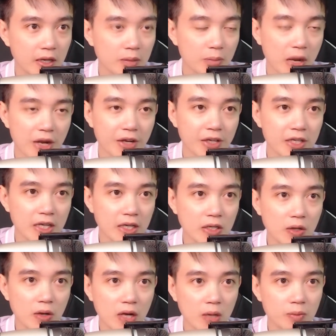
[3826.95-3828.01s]
Mà người chết
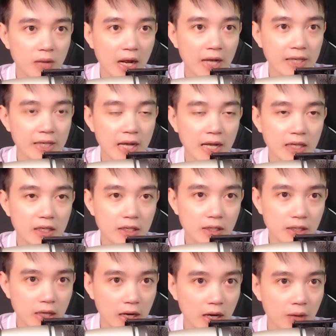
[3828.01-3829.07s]
đó không ai khác chính
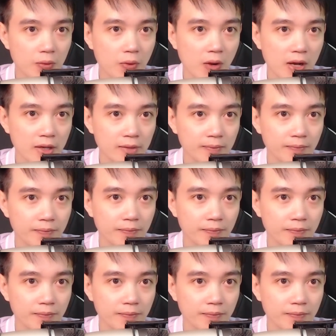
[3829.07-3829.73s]
là lão Hóa.